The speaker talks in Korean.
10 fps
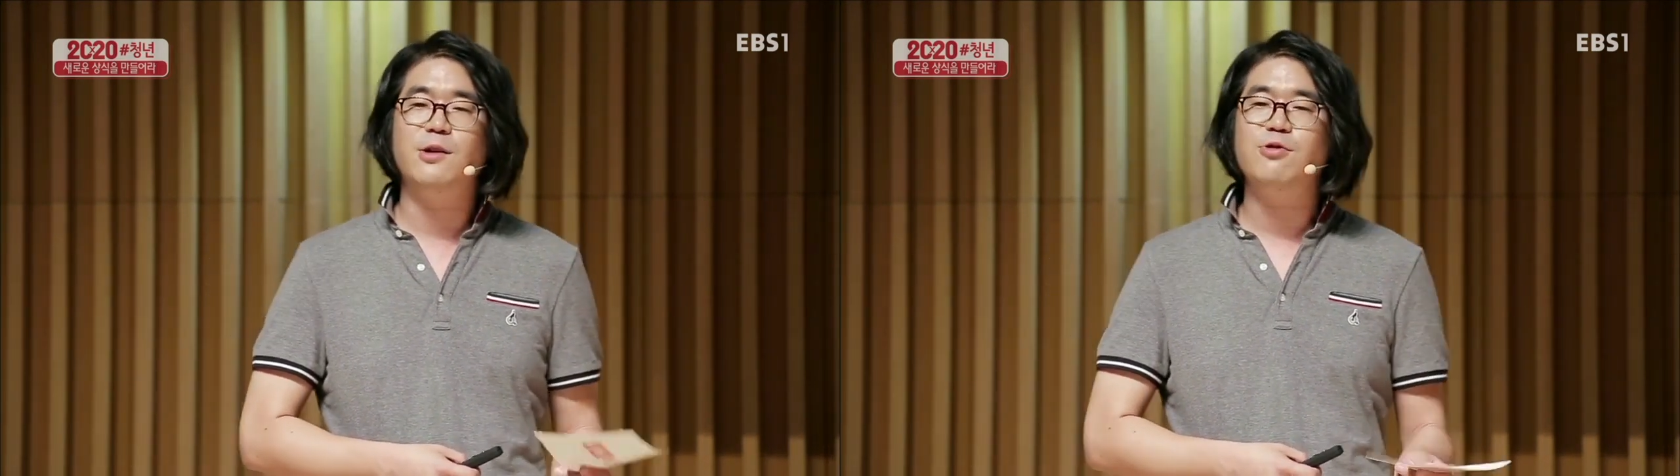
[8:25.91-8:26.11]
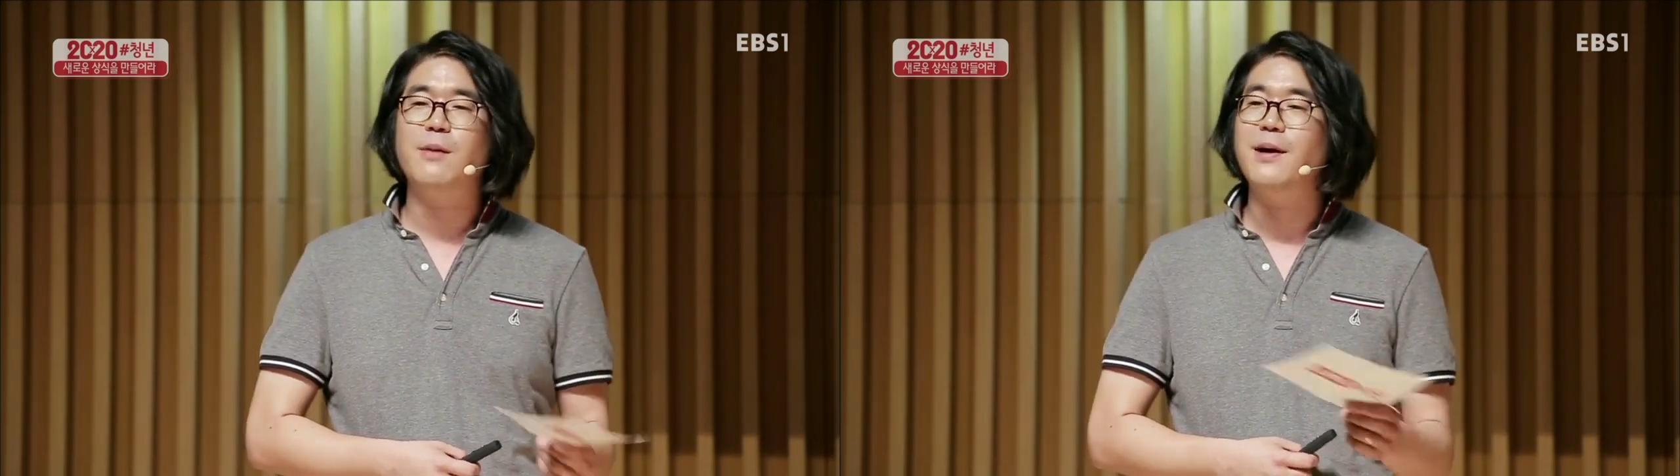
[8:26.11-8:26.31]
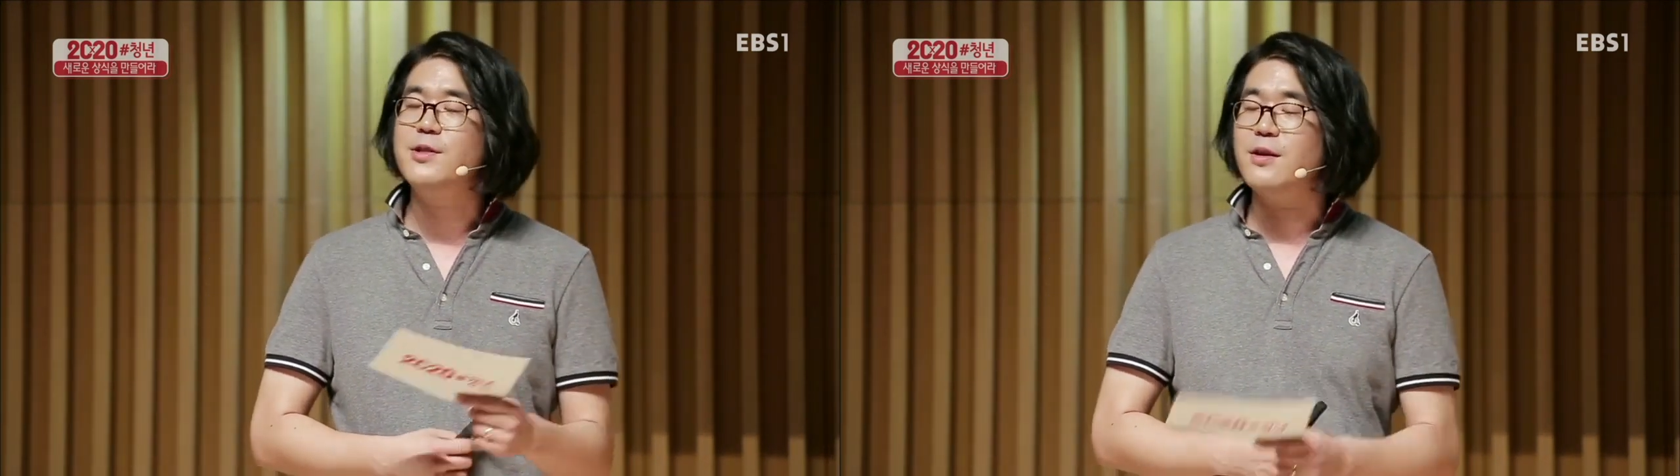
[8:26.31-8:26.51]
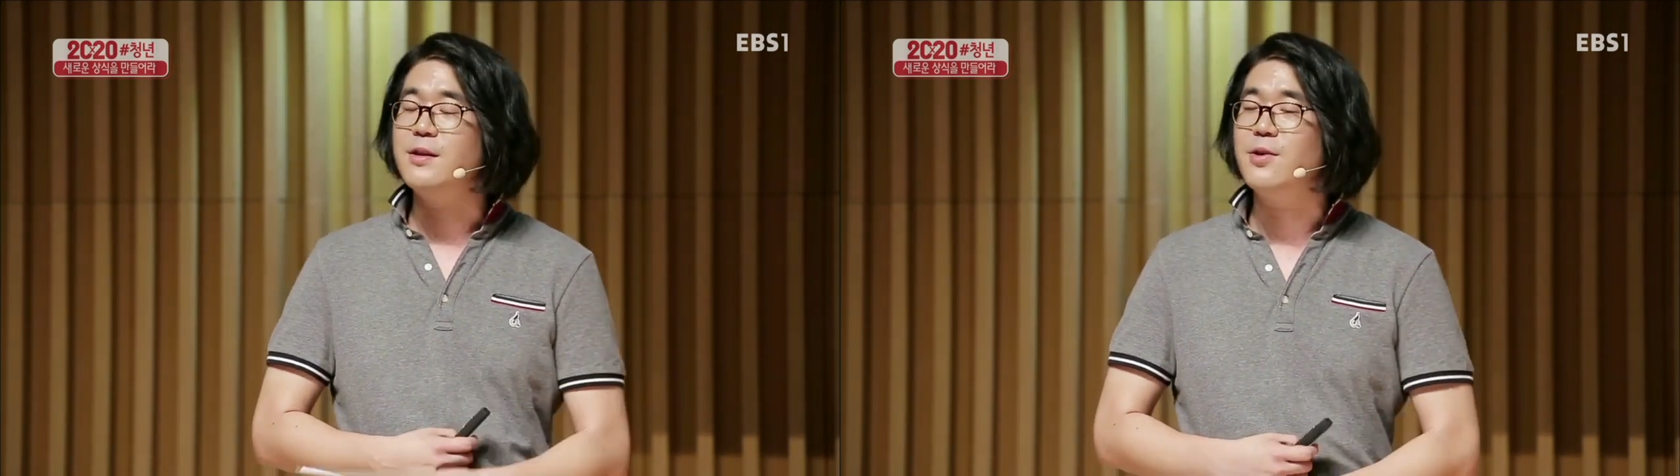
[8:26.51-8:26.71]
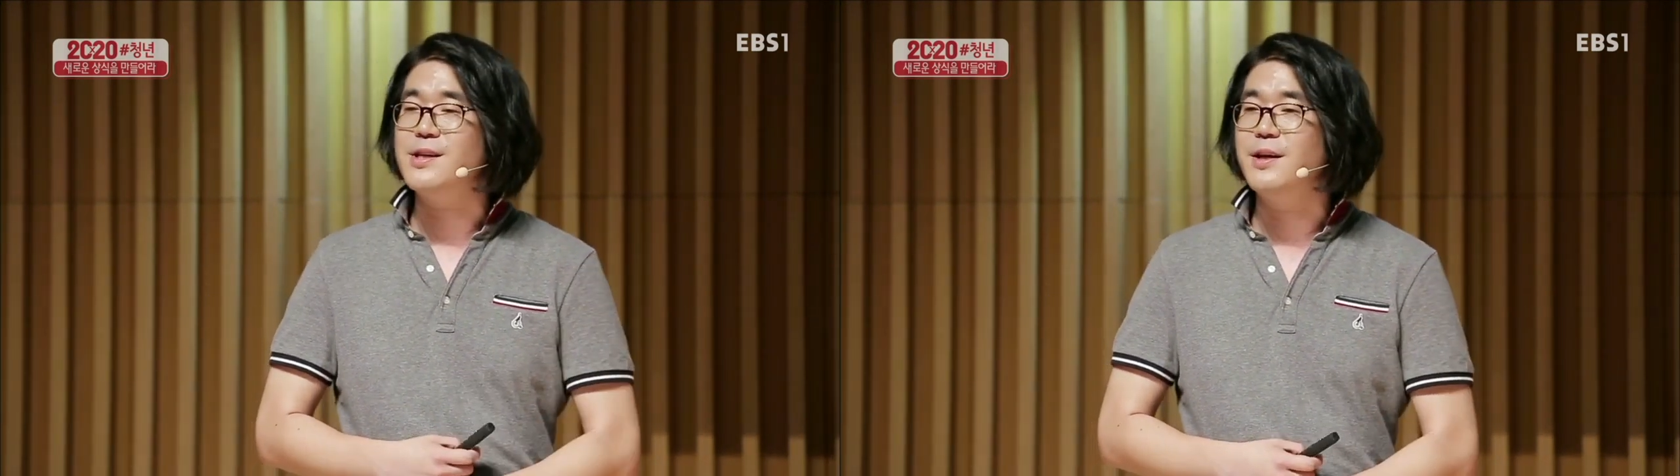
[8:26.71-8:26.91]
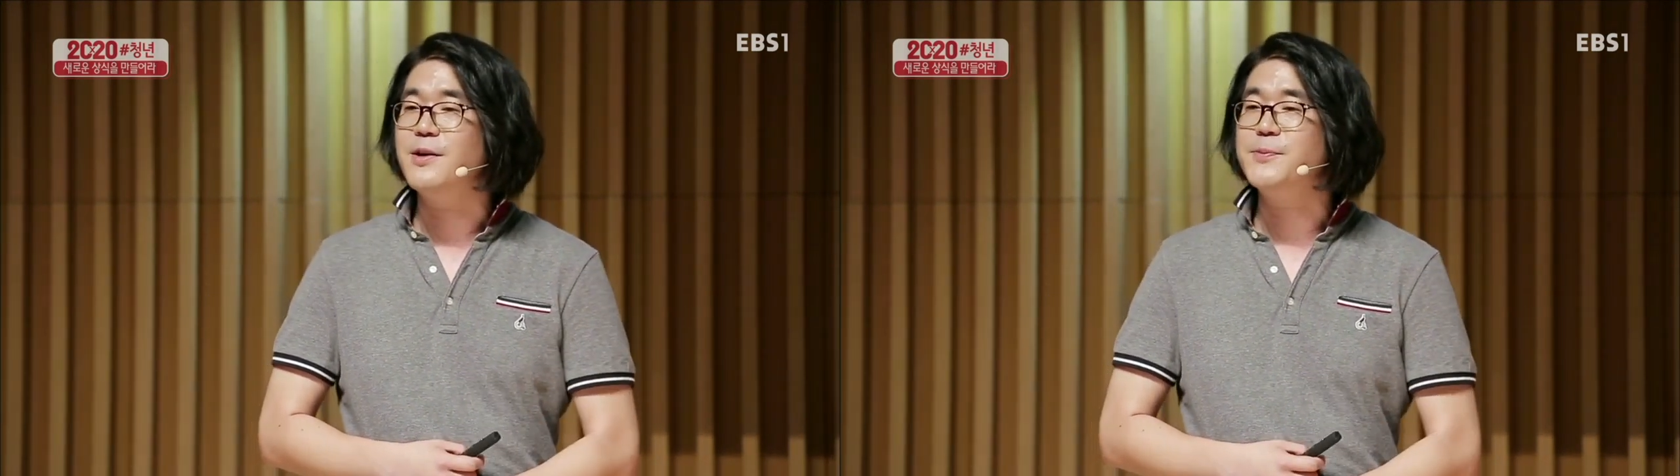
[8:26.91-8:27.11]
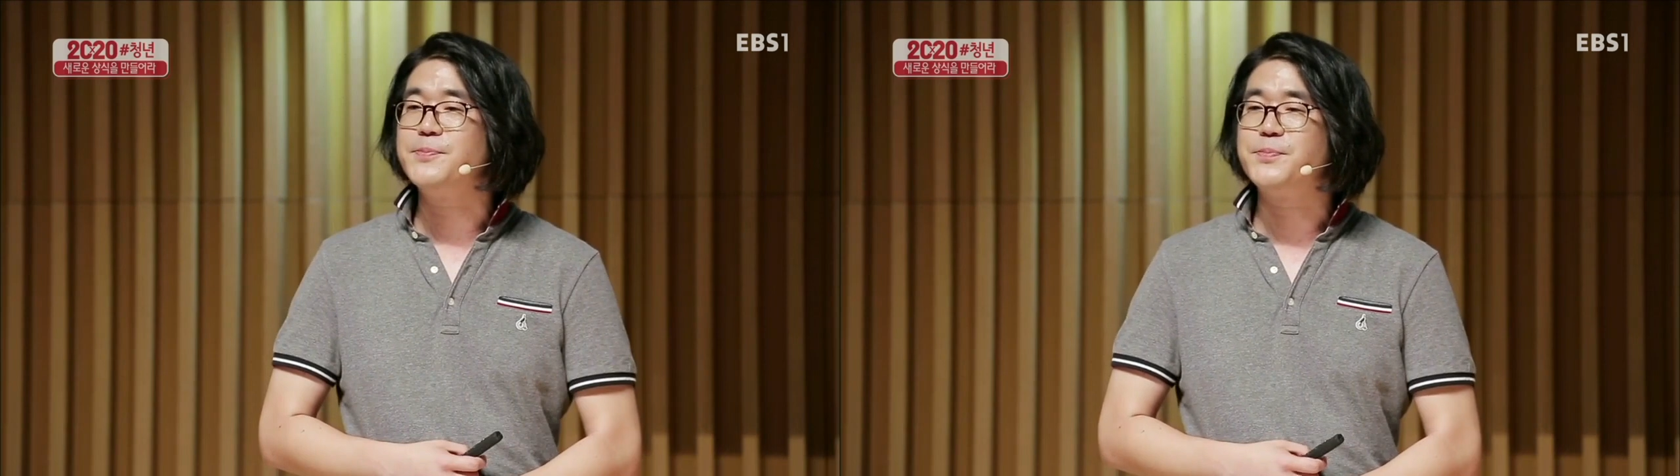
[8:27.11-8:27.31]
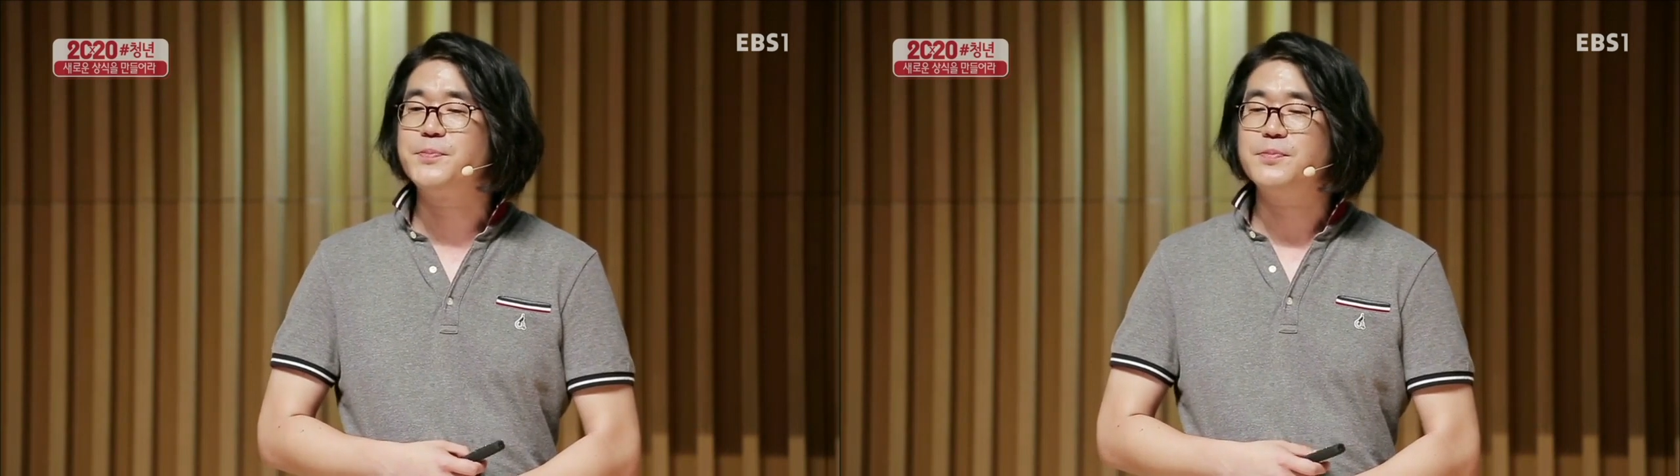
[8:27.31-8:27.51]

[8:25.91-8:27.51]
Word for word: 인류가 발전하는 거잖아요.